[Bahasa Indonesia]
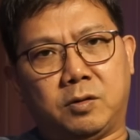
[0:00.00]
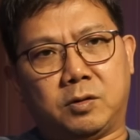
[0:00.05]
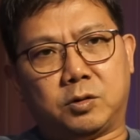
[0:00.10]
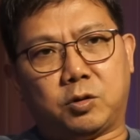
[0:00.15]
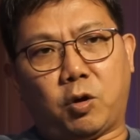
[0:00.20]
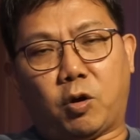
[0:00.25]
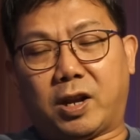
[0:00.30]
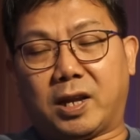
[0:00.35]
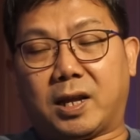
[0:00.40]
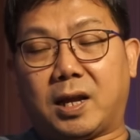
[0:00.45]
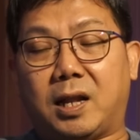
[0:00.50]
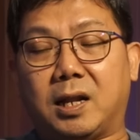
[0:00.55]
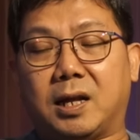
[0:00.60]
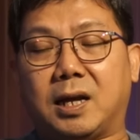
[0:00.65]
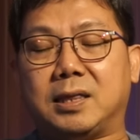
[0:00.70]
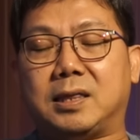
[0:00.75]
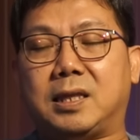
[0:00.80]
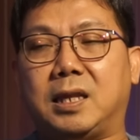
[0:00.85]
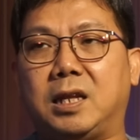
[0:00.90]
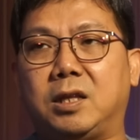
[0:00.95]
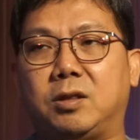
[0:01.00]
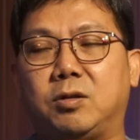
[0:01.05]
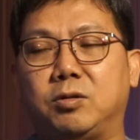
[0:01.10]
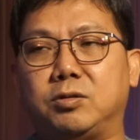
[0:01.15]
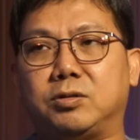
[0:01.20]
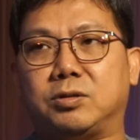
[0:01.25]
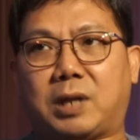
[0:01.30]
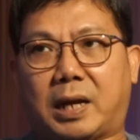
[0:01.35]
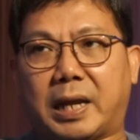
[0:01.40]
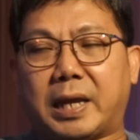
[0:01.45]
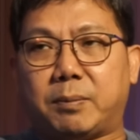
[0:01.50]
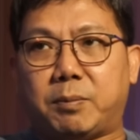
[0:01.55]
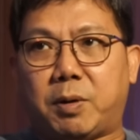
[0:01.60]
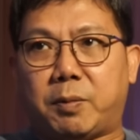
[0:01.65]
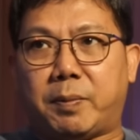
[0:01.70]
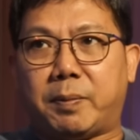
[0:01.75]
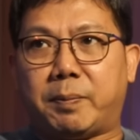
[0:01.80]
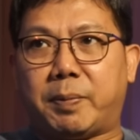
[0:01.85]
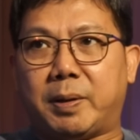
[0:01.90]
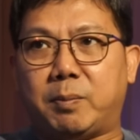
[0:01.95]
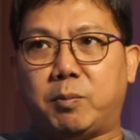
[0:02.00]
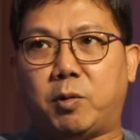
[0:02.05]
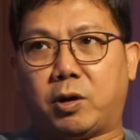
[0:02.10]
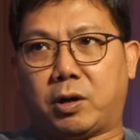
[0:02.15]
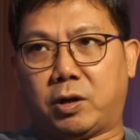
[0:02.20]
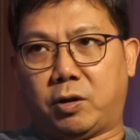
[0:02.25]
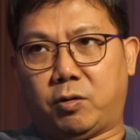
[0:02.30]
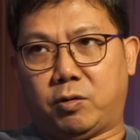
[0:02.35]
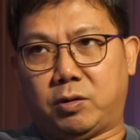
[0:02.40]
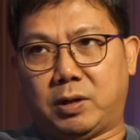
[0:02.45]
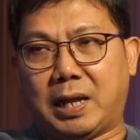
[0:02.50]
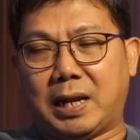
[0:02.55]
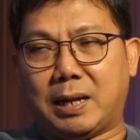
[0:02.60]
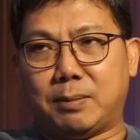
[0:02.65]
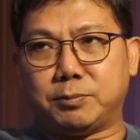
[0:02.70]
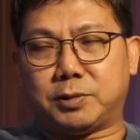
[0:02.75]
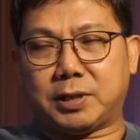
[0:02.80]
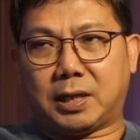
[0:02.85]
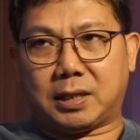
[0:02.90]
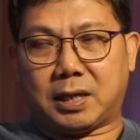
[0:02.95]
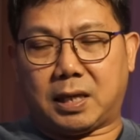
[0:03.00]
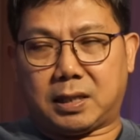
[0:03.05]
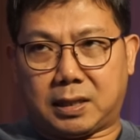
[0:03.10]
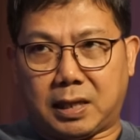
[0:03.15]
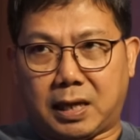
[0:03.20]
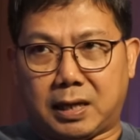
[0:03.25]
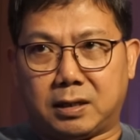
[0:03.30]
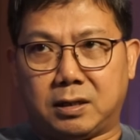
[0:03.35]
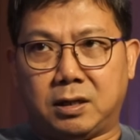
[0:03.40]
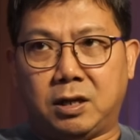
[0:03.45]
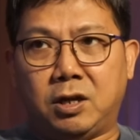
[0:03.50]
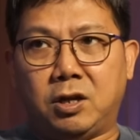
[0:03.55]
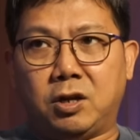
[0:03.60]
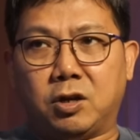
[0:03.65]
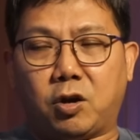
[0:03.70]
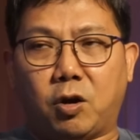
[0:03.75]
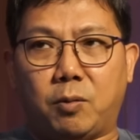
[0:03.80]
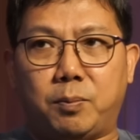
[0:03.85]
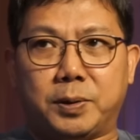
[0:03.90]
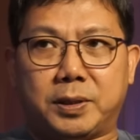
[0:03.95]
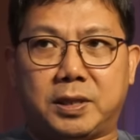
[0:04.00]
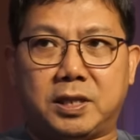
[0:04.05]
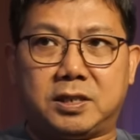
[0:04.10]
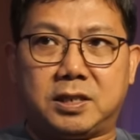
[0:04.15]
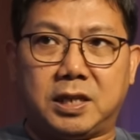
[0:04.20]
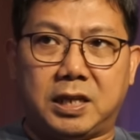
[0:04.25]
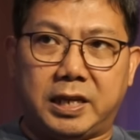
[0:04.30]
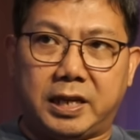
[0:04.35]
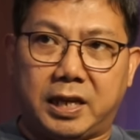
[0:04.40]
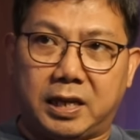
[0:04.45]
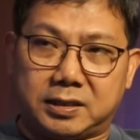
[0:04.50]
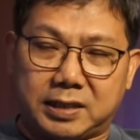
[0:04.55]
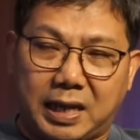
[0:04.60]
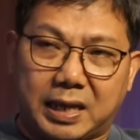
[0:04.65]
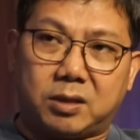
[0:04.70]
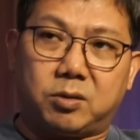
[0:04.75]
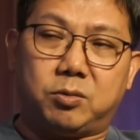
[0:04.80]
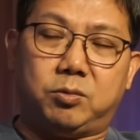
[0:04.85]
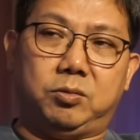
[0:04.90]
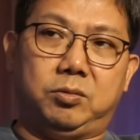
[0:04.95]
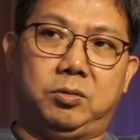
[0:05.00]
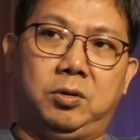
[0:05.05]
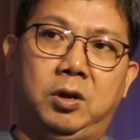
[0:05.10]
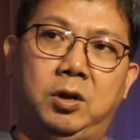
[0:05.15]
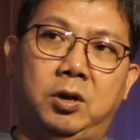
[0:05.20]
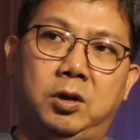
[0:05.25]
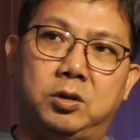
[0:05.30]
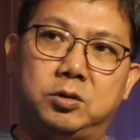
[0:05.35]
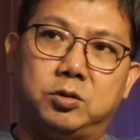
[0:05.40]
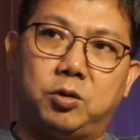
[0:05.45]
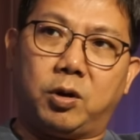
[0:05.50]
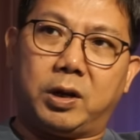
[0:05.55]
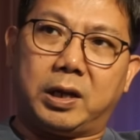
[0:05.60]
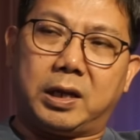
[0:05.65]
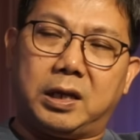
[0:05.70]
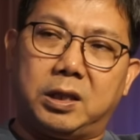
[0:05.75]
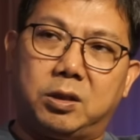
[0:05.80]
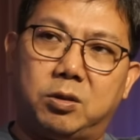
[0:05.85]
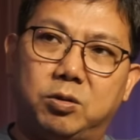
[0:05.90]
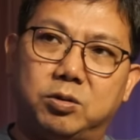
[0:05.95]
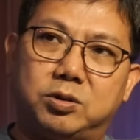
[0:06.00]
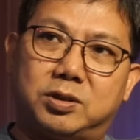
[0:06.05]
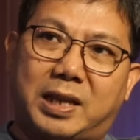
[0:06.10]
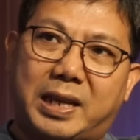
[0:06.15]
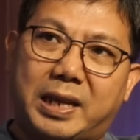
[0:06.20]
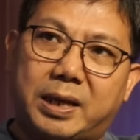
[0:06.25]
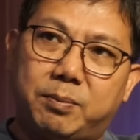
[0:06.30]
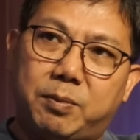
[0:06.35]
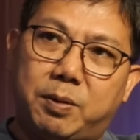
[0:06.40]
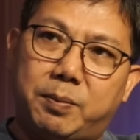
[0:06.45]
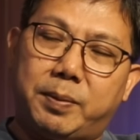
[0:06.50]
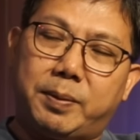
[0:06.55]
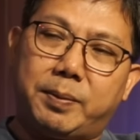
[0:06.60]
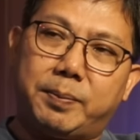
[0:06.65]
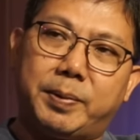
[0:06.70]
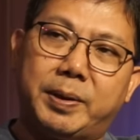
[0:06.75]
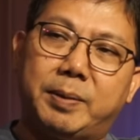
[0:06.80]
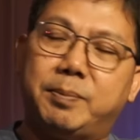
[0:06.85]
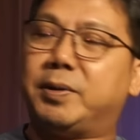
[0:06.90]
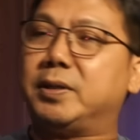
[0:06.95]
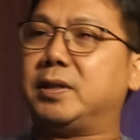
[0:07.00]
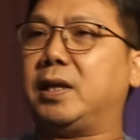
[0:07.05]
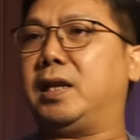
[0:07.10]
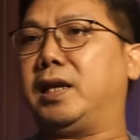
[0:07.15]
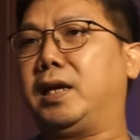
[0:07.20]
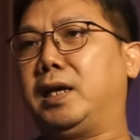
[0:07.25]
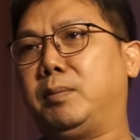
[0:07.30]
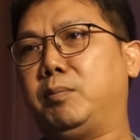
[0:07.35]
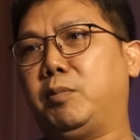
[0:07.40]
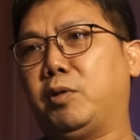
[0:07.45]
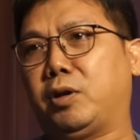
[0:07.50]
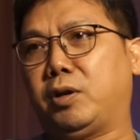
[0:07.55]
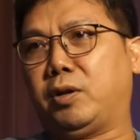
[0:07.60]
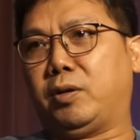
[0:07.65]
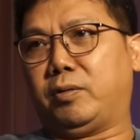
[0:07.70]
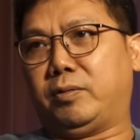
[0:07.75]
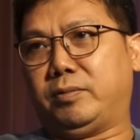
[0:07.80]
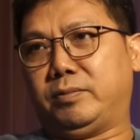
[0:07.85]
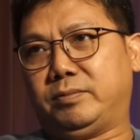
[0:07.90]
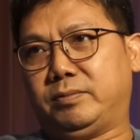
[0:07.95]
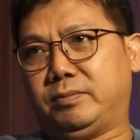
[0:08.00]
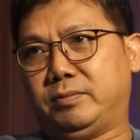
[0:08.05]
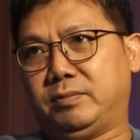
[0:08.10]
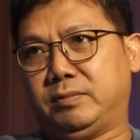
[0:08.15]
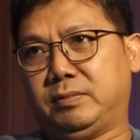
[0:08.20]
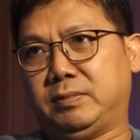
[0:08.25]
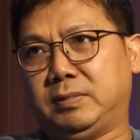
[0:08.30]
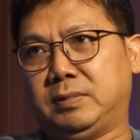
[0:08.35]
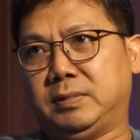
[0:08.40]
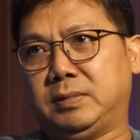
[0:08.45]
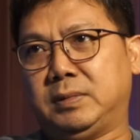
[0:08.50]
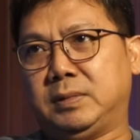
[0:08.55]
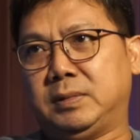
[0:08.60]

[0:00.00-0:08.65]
Torik Alkatir itu sering memimpin Borneo. Dalam catatan kompetisi Liga 1, Torik itu sering memimpin pertandingan Borneo. Hmm.